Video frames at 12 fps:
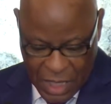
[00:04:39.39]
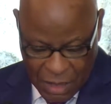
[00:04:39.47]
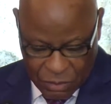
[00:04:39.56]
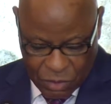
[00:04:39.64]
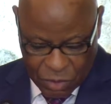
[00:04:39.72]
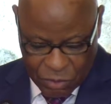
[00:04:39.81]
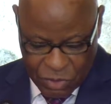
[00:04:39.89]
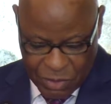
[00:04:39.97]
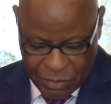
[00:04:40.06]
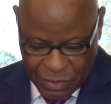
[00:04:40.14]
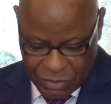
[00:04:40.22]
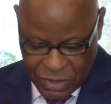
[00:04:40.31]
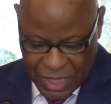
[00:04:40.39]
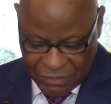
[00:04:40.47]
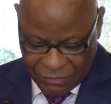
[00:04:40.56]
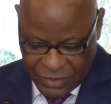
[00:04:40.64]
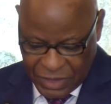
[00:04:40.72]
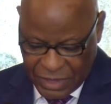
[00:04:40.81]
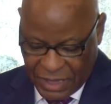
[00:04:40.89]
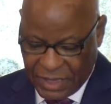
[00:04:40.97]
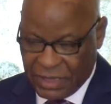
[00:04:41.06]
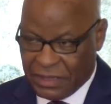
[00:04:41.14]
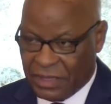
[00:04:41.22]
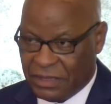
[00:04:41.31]
encore moins perdu la vie dans
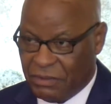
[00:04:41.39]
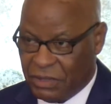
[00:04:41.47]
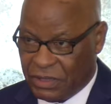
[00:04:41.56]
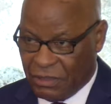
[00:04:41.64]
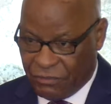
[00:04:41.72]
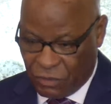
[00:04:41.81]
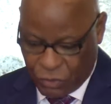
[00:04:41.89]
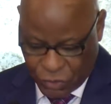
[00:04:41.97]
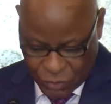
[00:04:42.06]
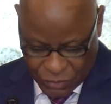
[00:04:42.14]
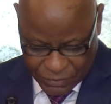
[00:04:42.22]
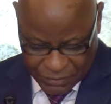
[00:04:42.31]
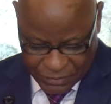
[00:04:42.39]
l'exercice de ses fonctions.